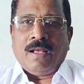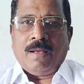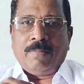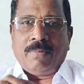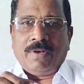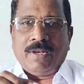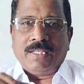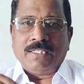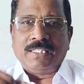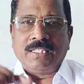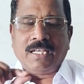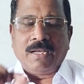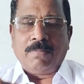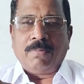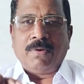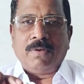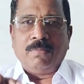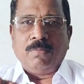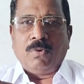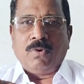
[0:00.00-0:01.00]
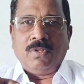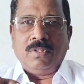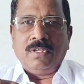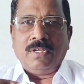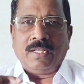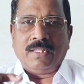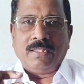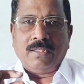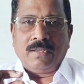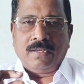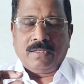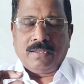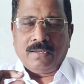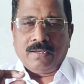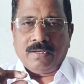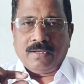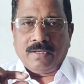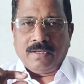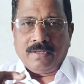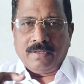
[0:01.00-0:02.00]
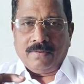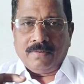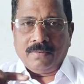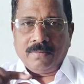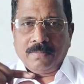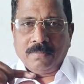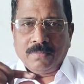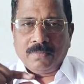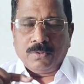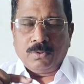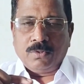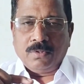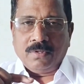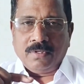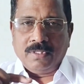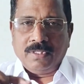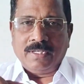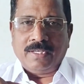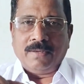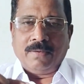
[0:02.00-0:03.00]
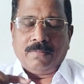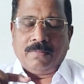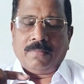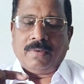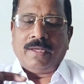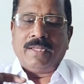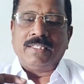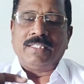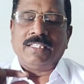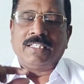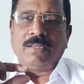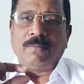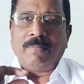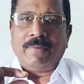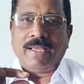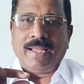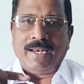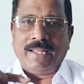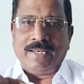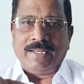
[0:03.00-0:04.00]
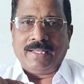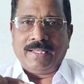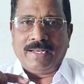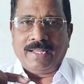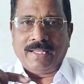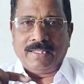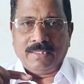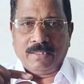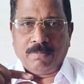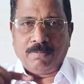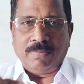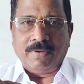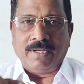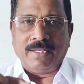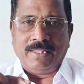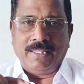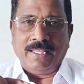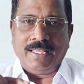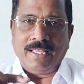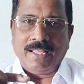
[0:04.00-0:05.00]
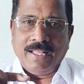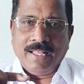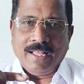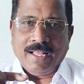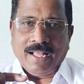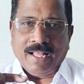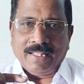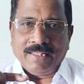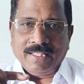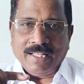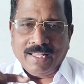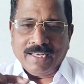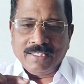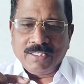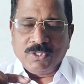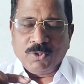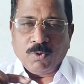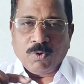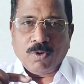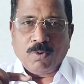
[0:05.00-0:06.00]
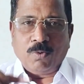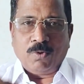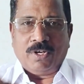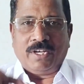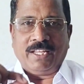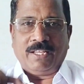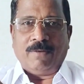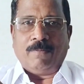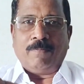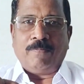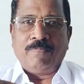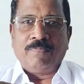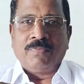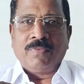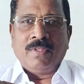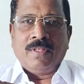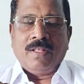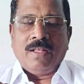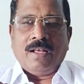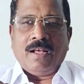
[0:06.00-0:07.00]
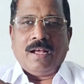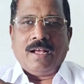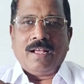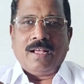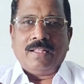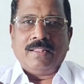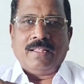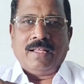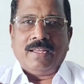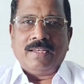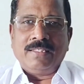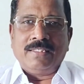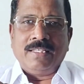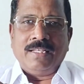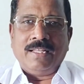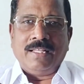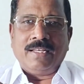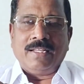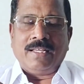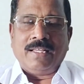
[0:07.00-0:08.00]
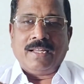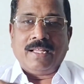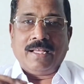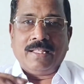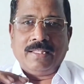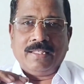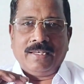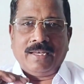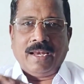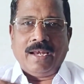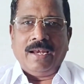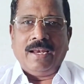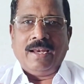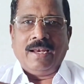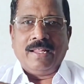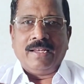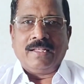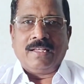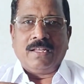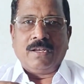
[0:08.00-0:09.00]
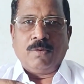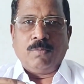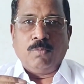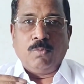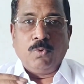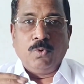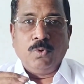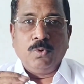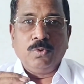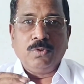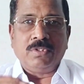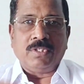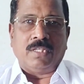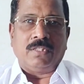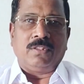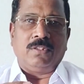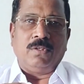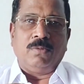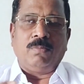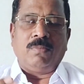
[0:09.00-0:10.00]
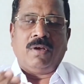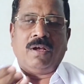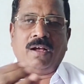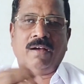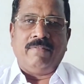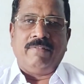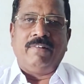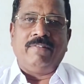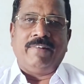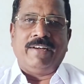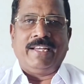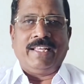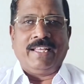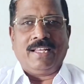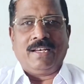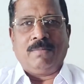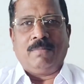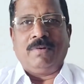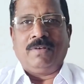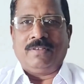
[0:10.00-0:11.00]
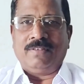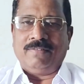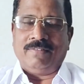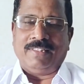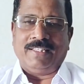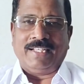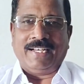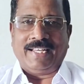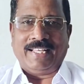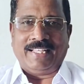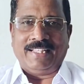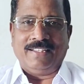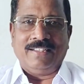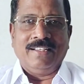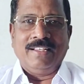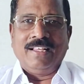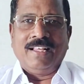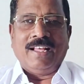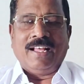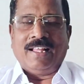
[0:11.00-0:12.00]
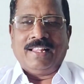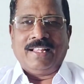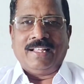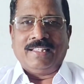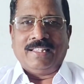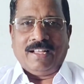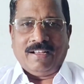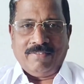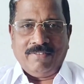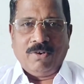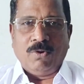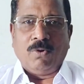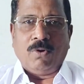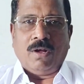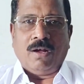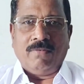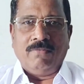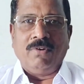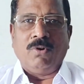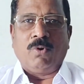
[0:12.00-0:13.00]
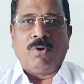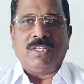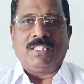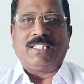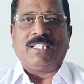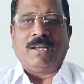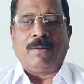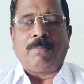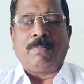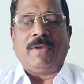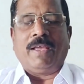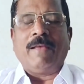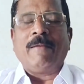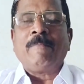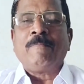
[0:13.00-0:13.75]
அப்போ நசுக்கப்படும் பொழுது அந்த இதுக்கு அரிசிக்கு மேலே இருக்கிற அந்த பகுதி அந்த அரிசியோடு ஒட்டிக்கும் ஆக அந்த அரிசியில் இருக்கிற அந்த நெல்லில் இருக்கிற முழு சத்தும் அவள் வழியாக நம்மளுக்கு வந்து கிடைக்கும் அதான் அந்த அவளோ அவளோட சிறப்பே